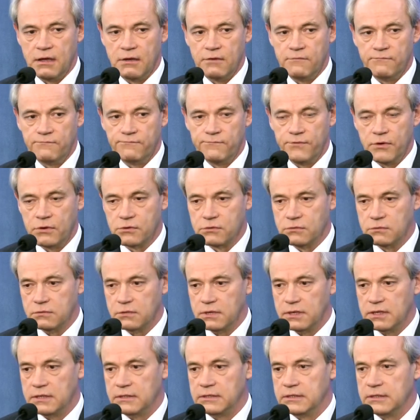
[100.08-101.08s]
w
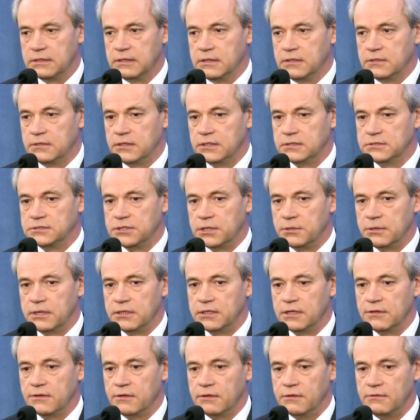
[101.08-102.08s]
ogóle. To jest
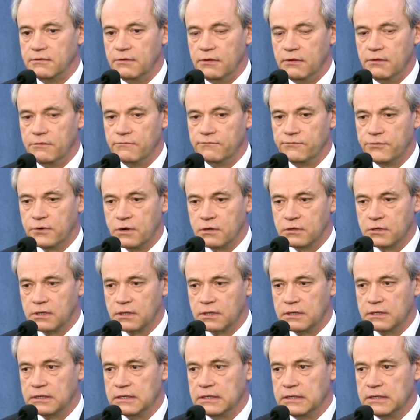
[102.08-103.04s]
działanie wrogie,